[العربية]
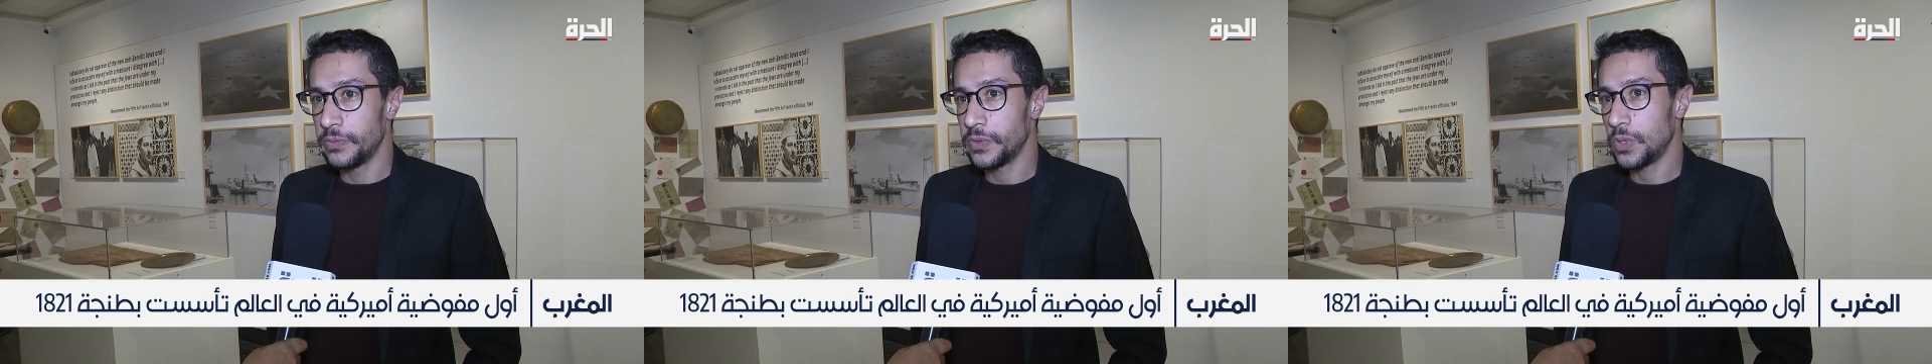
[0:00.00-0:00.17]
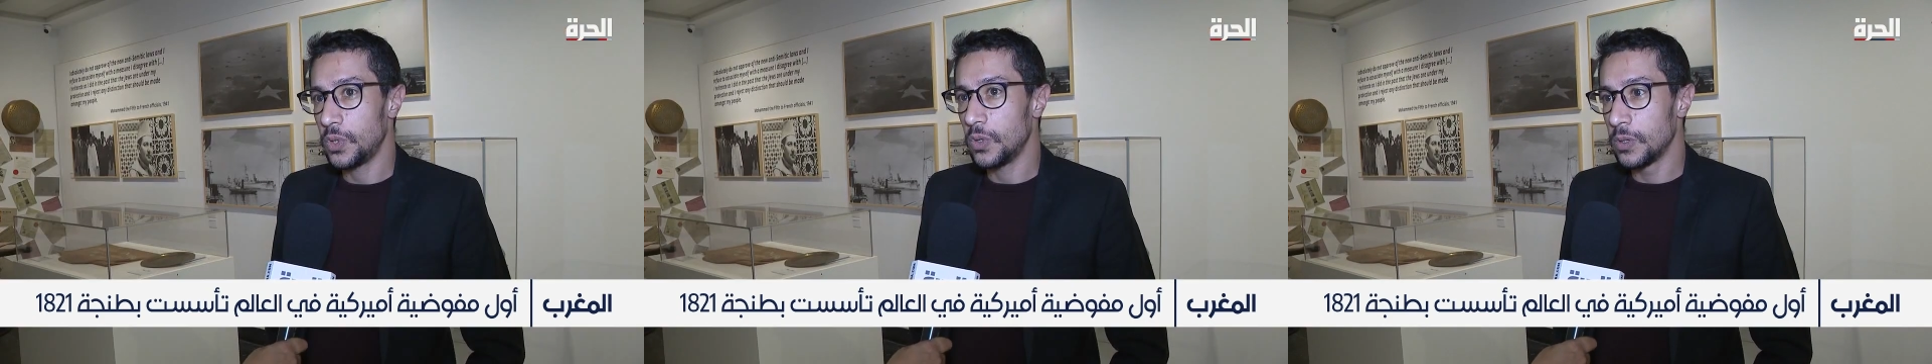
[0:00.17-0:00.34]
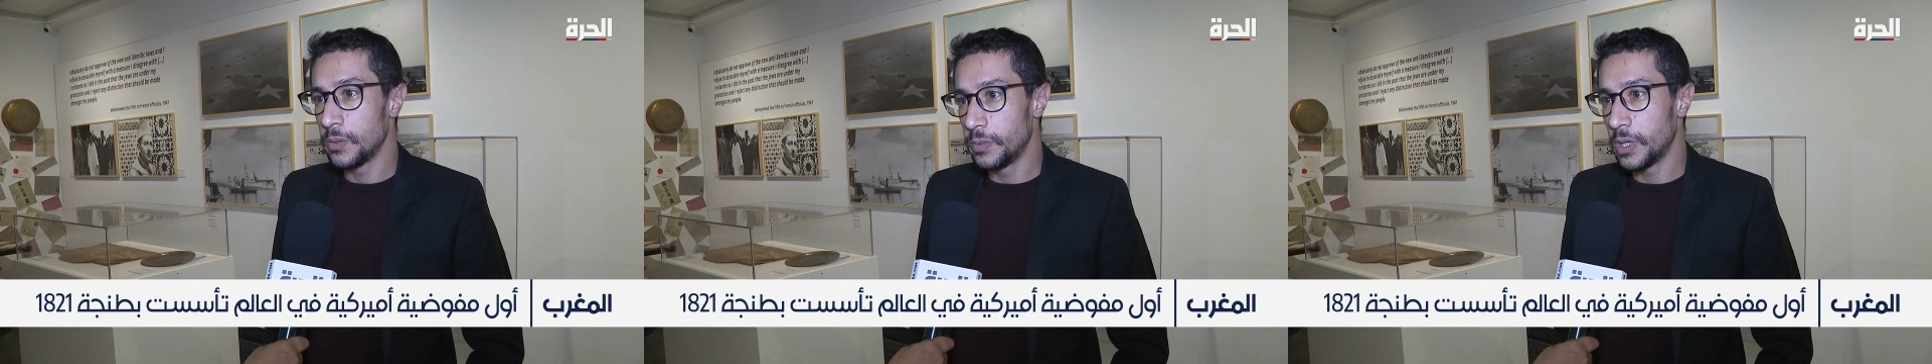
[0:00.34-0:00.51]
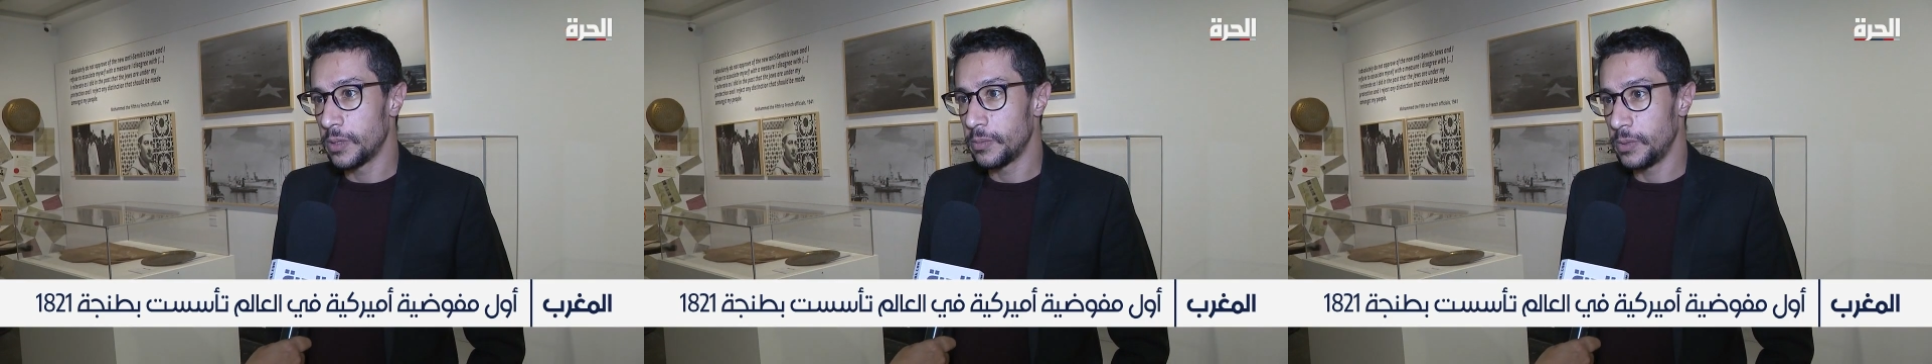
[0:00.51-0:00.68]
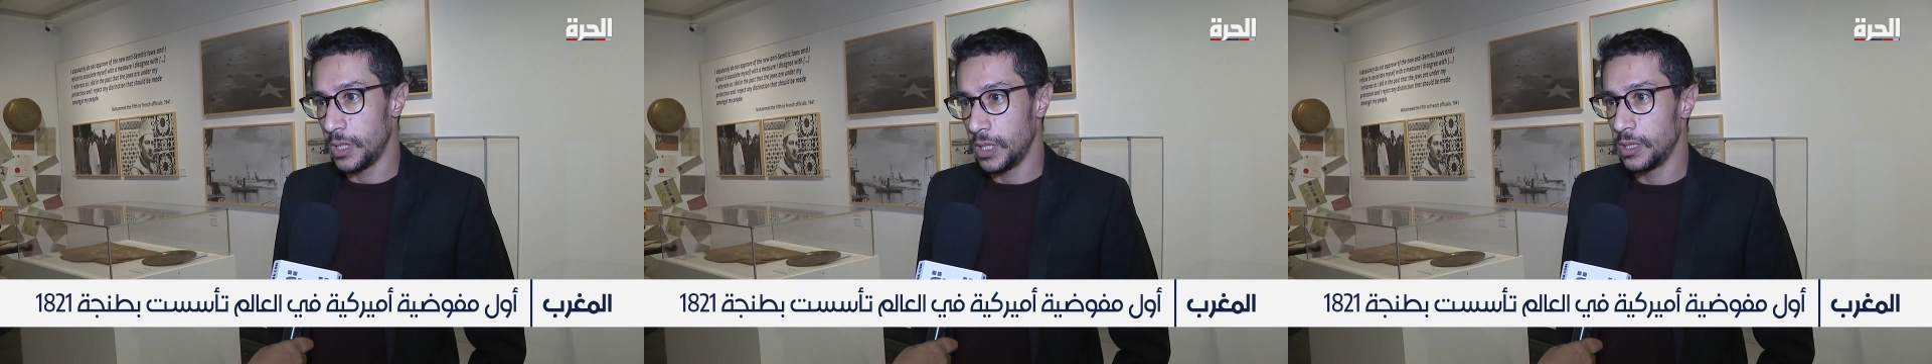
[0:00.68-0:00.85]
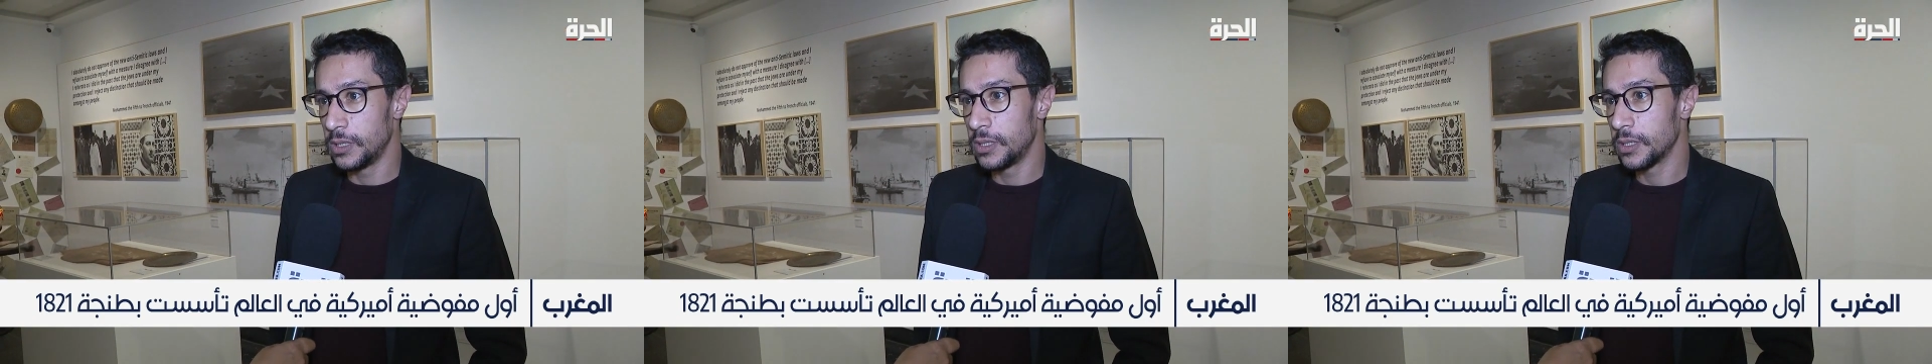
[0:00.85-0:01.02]
فتحوا الباب
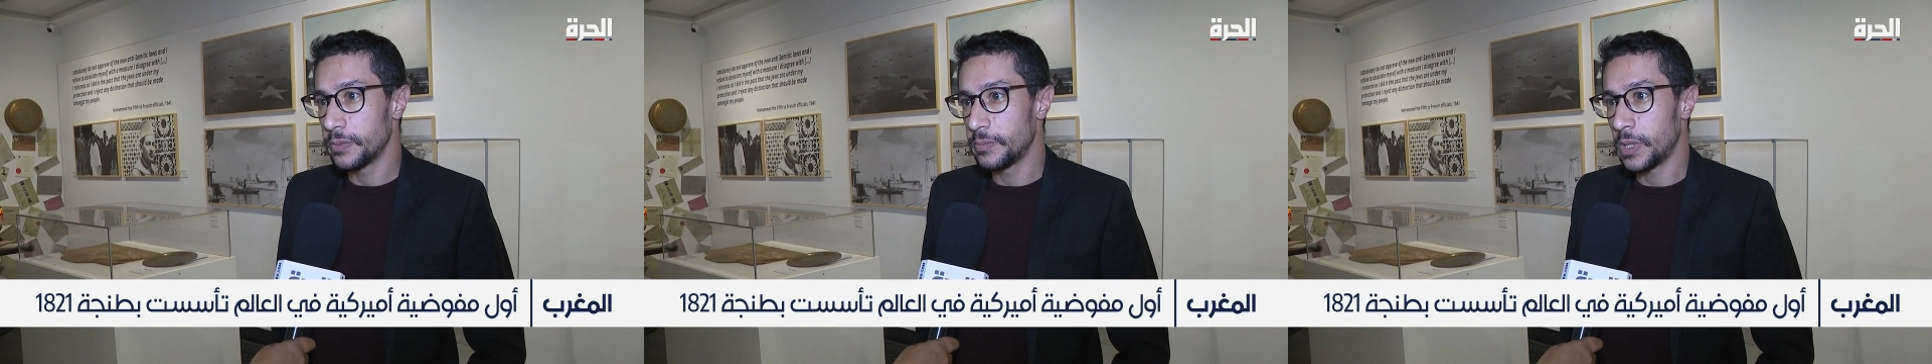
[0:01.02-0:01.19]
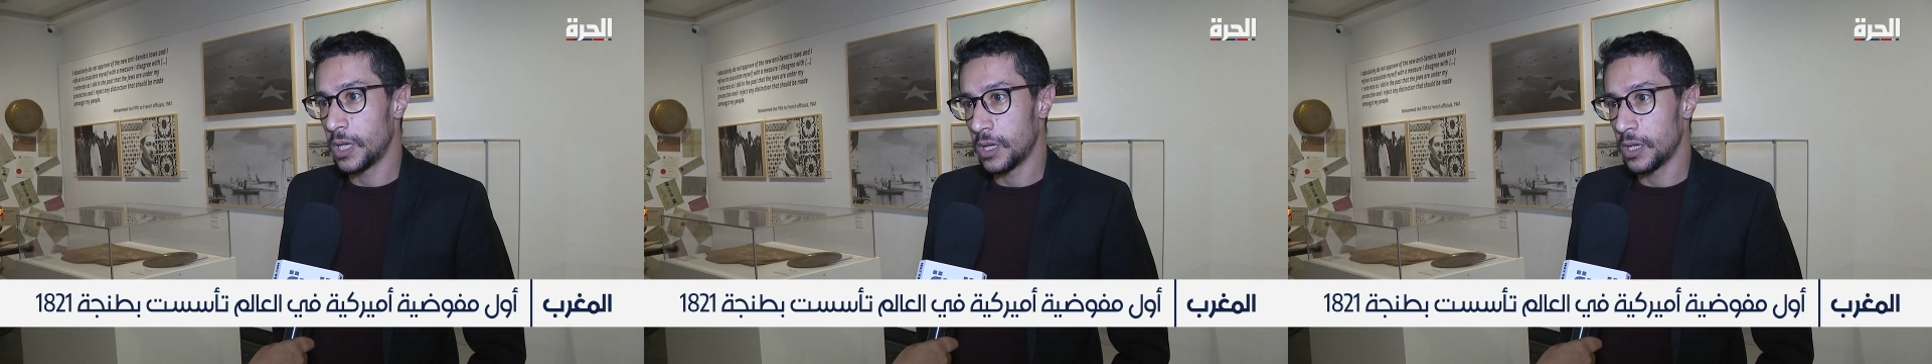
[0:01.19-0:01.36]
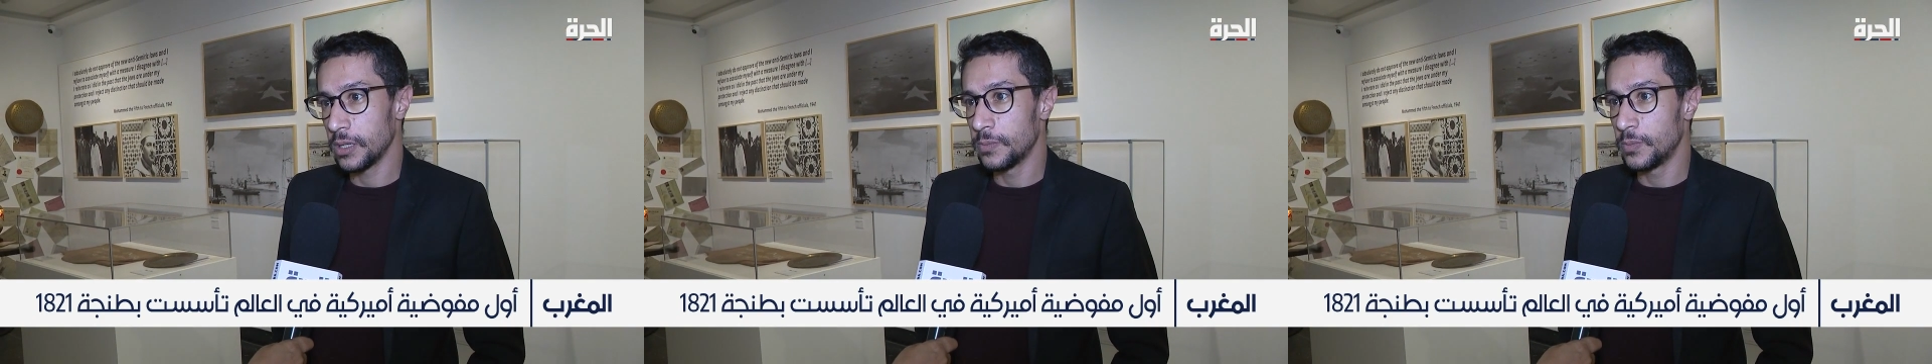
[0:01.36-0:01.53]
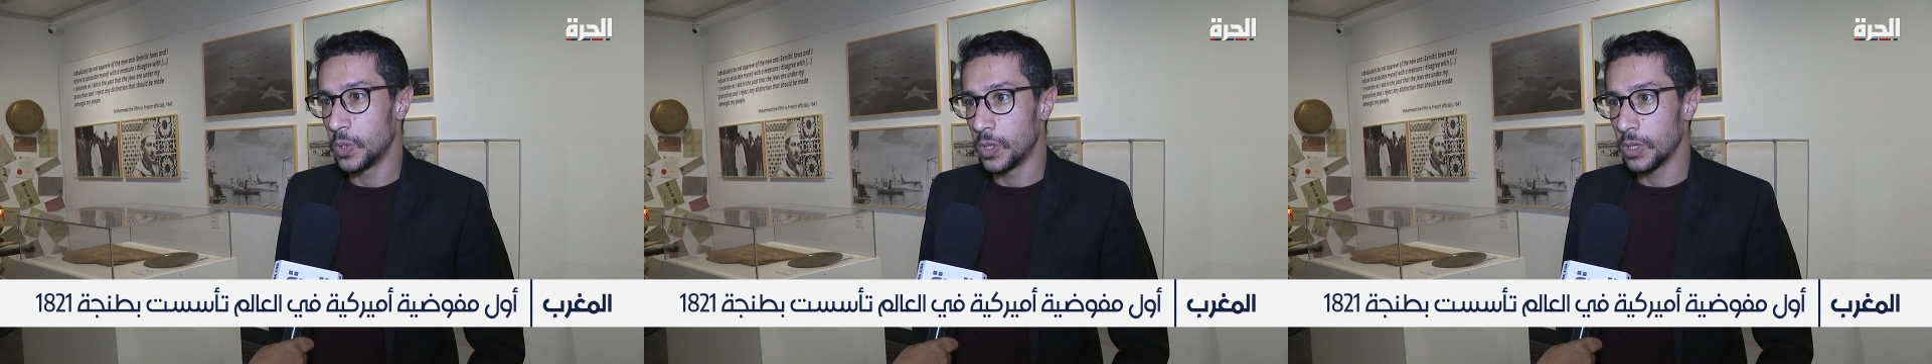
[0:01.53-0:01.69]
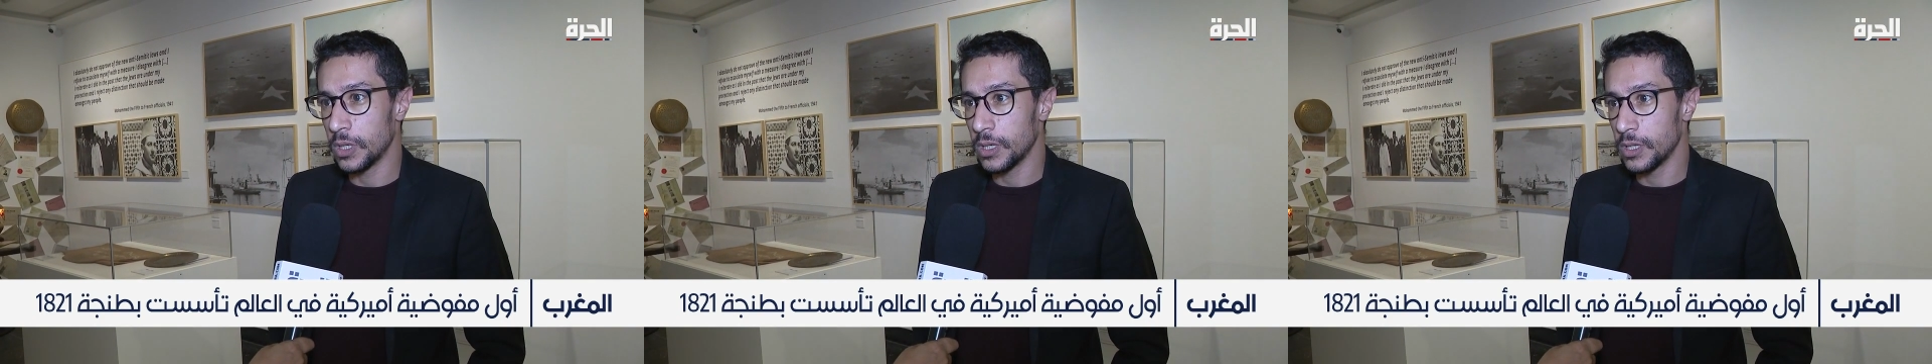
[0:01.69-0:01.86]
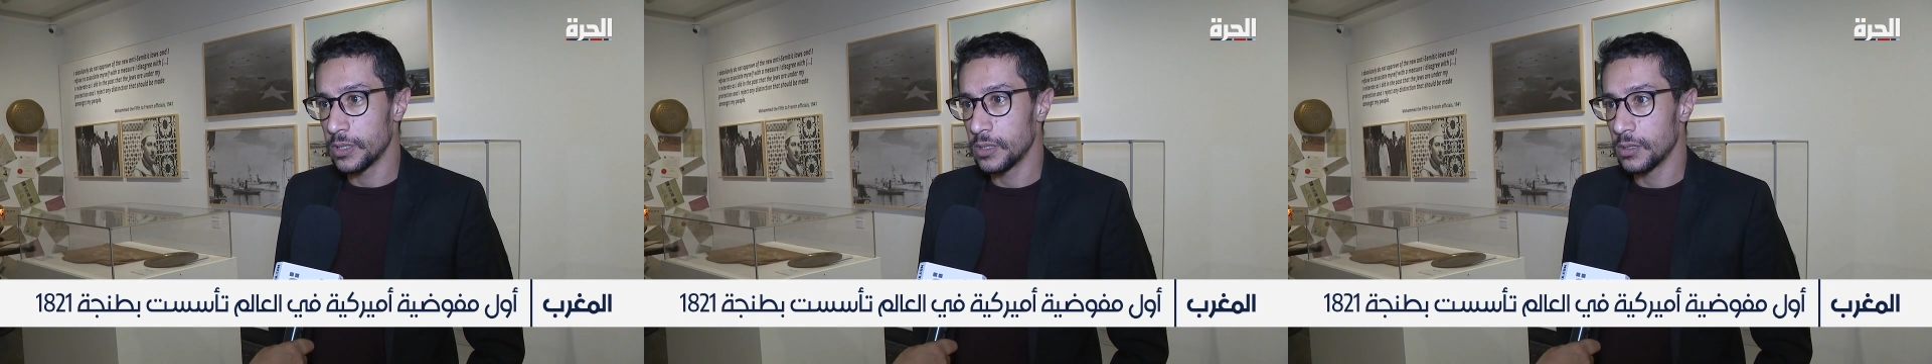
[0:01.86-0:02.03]
لعدة معارض
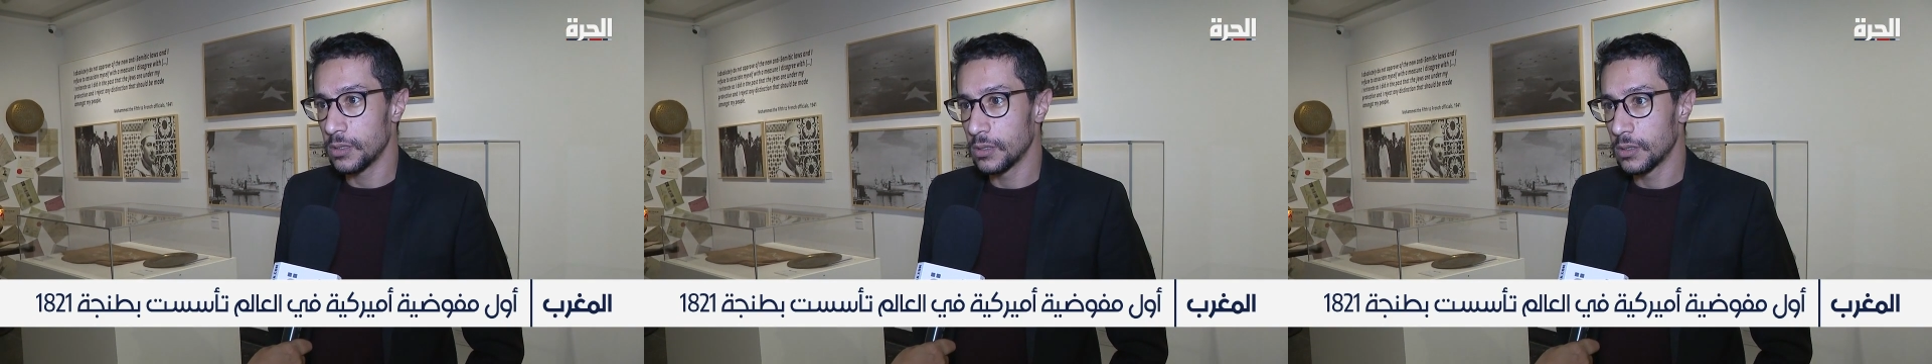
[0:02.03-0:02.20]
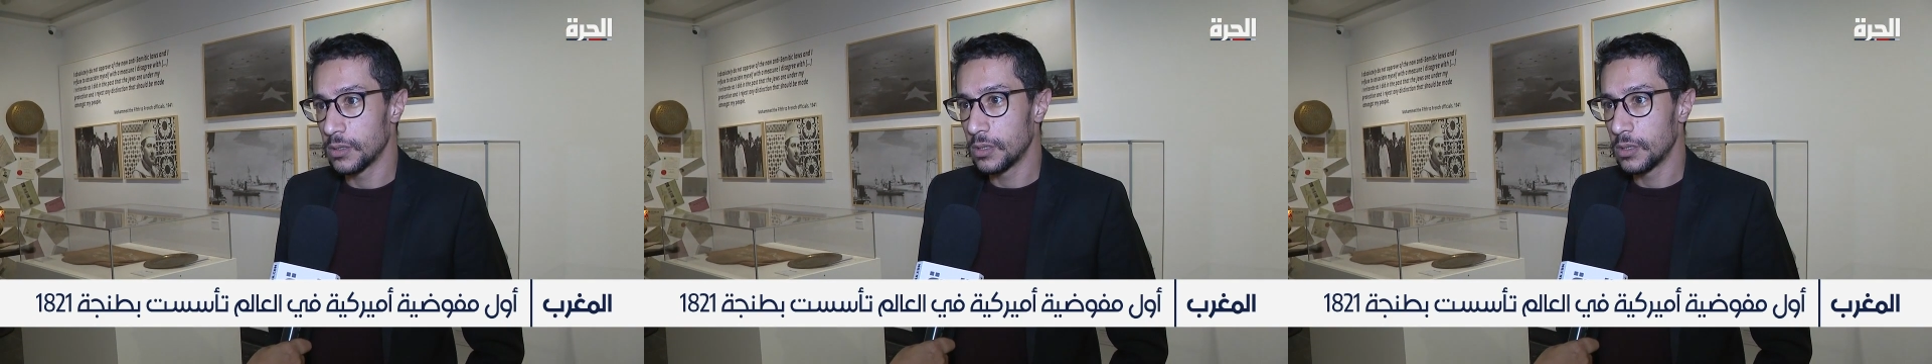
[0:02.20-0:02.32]
مؤقتة